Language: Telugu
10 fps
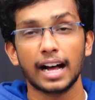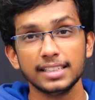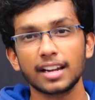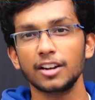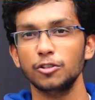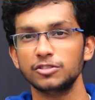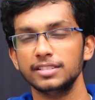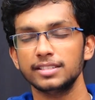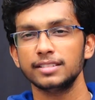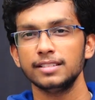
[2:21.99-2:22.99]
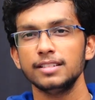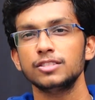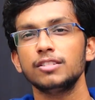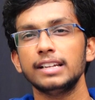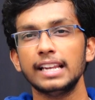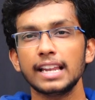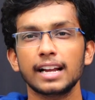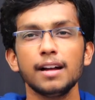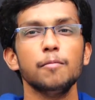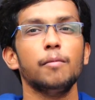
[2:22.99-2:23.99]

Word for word: అది రన్ అవుతుంది సో ఇలాగా